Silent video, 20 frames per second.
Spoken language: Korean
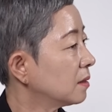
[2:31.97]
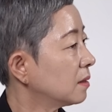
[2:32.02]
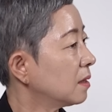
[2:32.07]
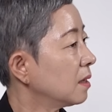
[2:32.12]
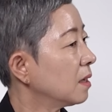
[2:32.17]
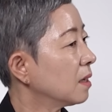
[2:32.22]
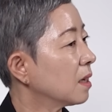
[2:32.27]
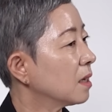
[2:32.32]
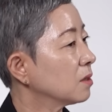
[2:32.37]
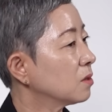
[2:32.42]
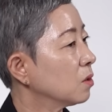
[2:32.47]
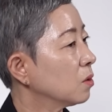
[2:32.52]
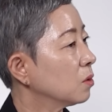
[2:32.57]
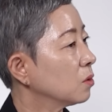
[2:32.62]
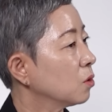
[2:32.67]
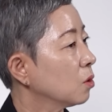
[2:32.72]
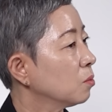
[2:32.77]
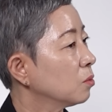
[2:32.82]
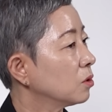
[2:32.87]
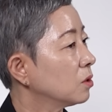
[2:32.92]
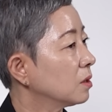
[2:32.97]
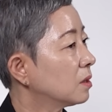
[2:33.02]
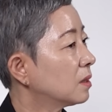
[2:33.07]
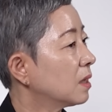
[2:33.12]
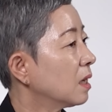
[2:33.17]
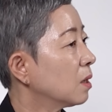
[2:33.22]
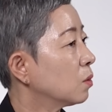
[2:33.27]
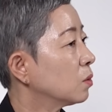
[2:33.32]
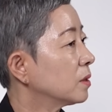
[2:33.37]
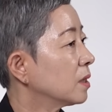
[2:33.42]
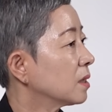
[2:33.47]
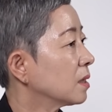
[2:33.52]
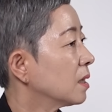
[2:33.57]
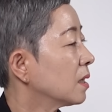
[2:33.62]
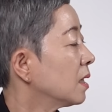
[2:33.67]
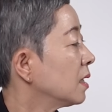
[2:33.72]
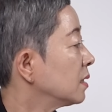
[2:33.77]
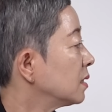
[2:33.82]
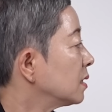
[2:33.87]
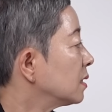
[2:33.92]
그때 가서 너무 늦다고
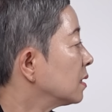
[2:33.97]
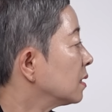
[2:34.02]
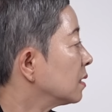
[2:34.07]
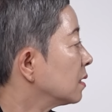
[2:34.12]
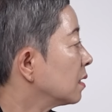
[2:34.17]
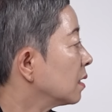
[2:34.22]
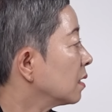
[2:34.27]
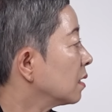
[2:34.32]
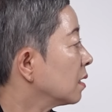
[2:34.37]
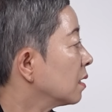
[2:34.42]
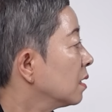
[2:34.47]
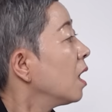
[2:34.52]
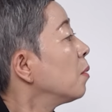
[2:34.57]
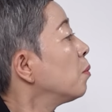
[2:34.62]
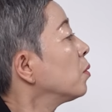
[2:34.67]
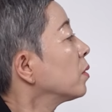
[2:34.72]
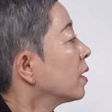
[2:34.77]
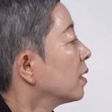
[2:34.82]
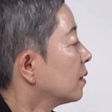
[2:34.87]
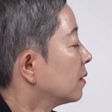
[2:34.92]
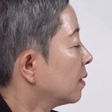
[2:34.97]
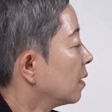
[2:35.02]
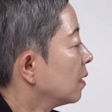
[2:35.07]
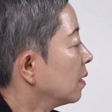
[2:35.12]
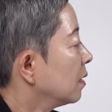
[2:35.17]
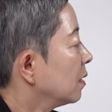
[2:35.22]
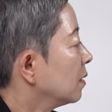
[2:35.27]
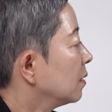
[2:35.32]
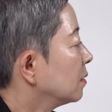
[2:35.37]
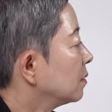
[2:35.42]
생각하시는데 해보겠다.